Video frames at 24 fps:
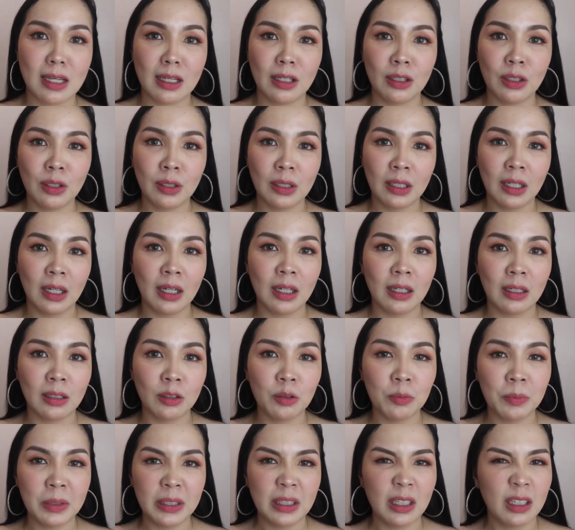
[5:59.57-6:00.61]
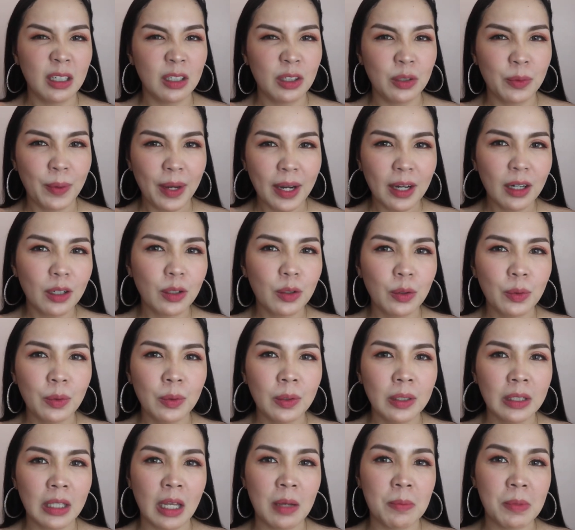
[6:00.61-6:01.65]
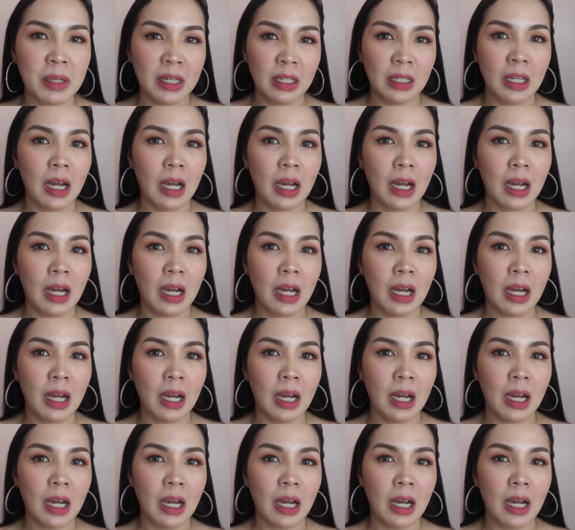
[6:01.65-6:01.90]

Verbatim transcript: And yun nga, gumanda rin yung hair ko, ang dami rin